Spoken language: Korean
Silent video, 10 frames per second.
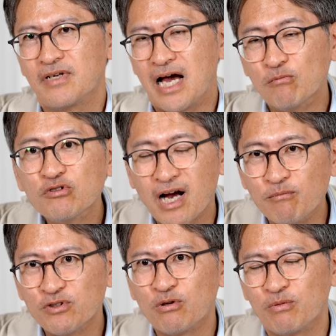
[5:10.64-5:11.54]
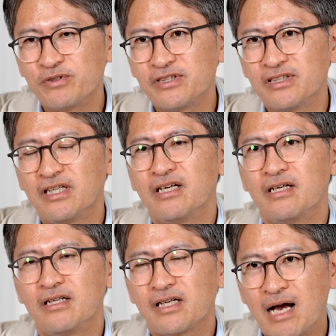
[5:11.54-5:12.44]
아무 감정 없이
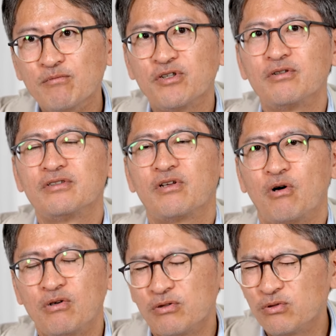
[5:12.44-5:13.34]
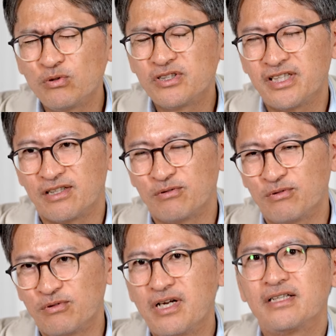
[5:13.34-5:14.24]
감정을 덜 쏟지
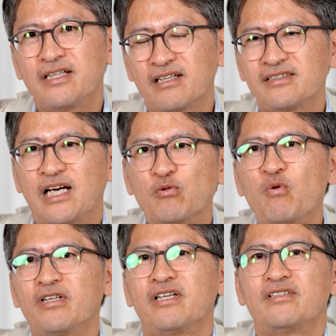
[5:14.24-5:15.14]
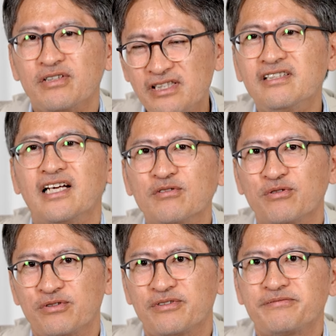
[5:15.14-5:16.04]
않고 그냥 자동화돼서 일을 하는
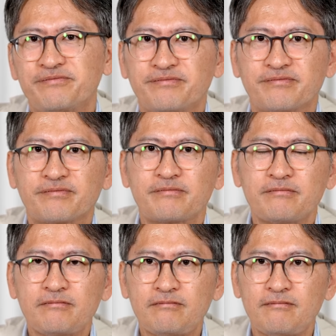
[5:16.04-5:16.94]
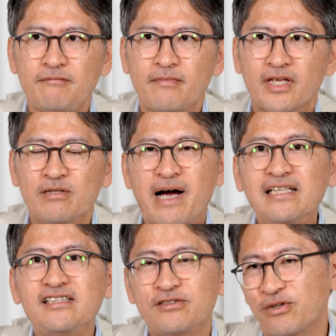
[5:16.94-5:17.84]
거죠. 그럼
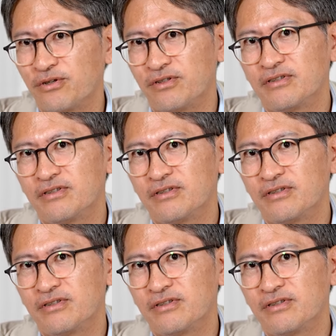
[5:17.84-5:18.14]
안 지쳐요.